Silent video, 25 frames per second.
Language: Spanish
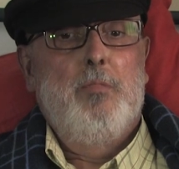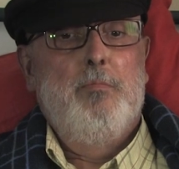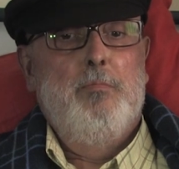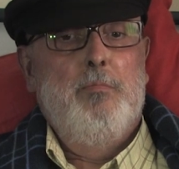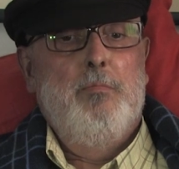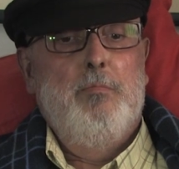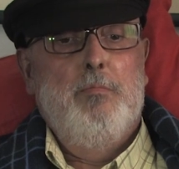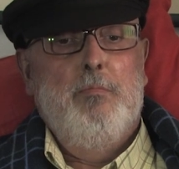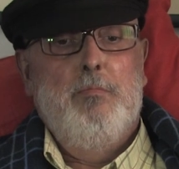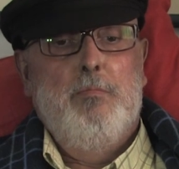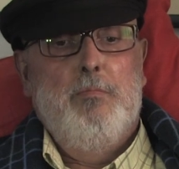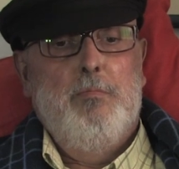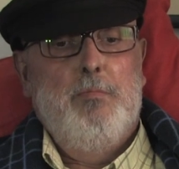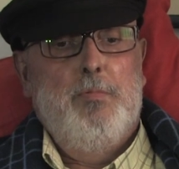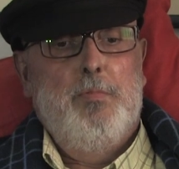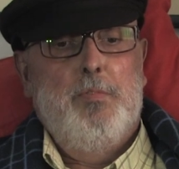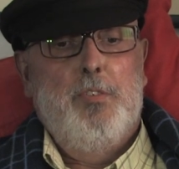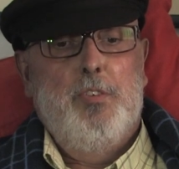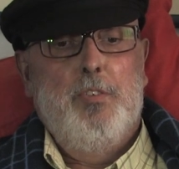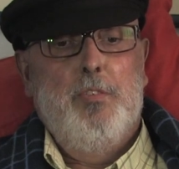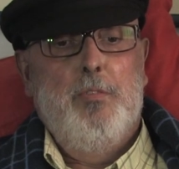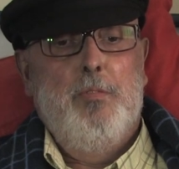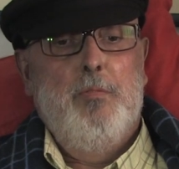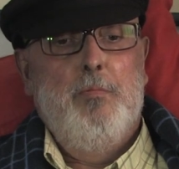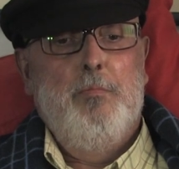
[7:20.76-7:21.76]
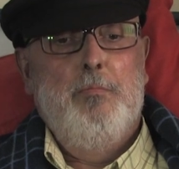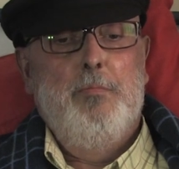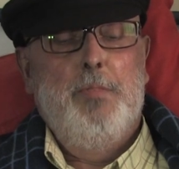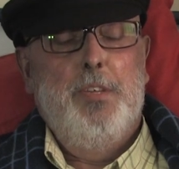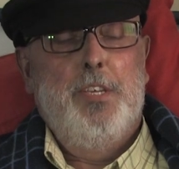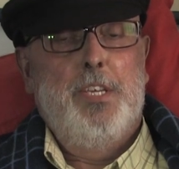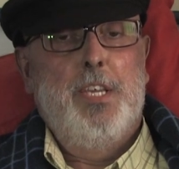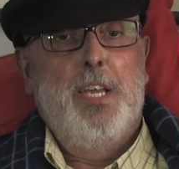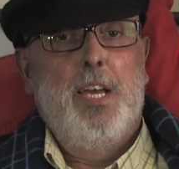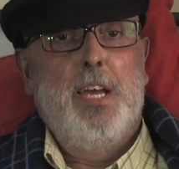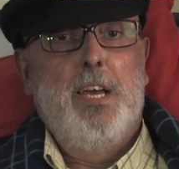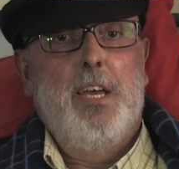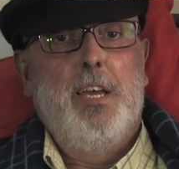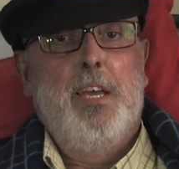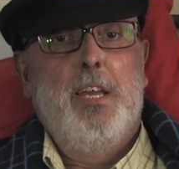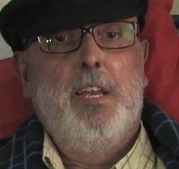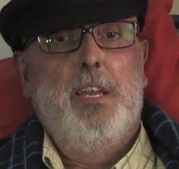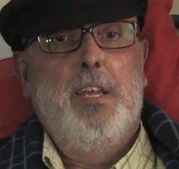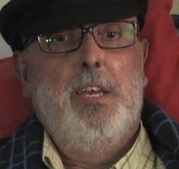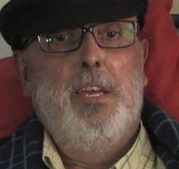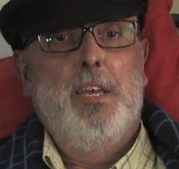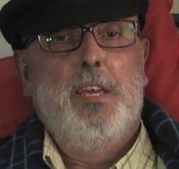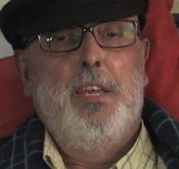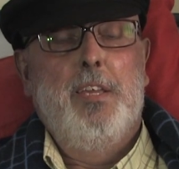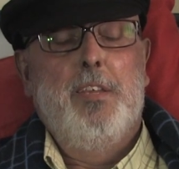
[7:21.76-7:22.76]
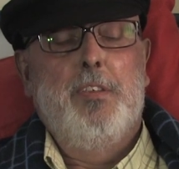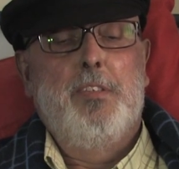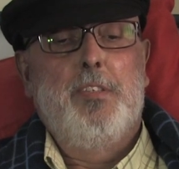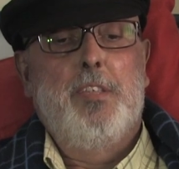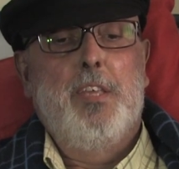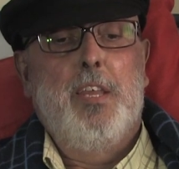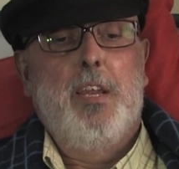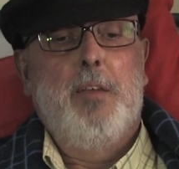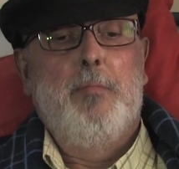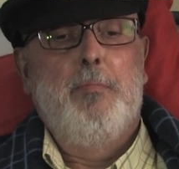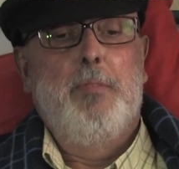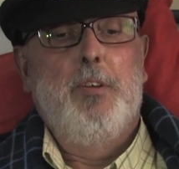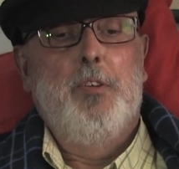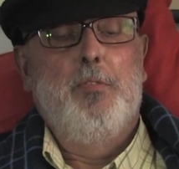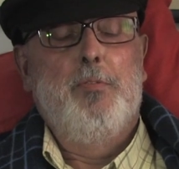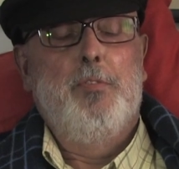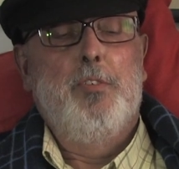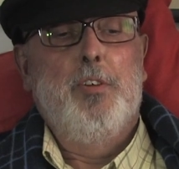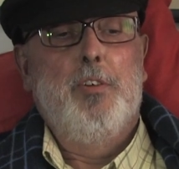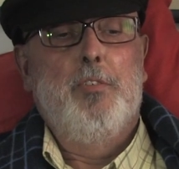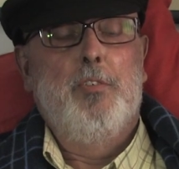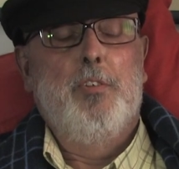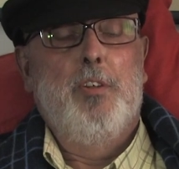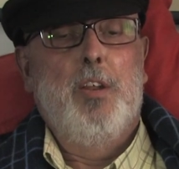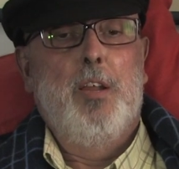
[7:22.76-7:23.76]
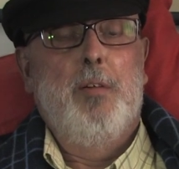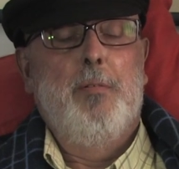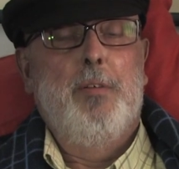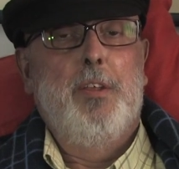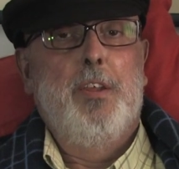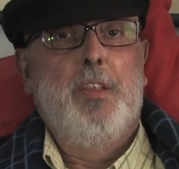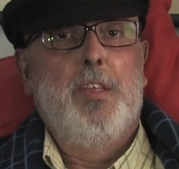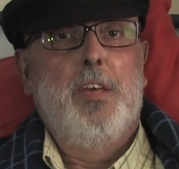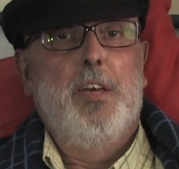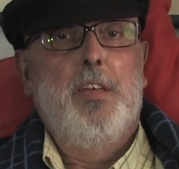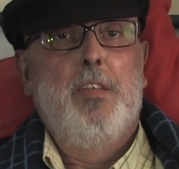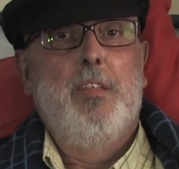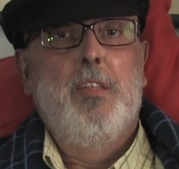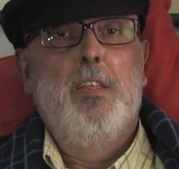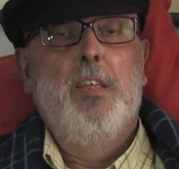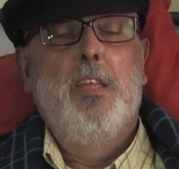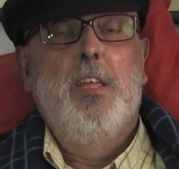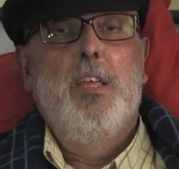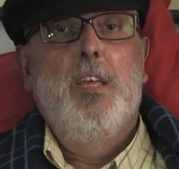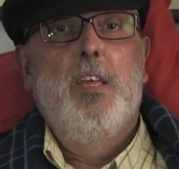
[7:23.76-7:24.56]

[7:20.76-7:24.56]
mm, son mis ángeles terapéuticos, la verdad.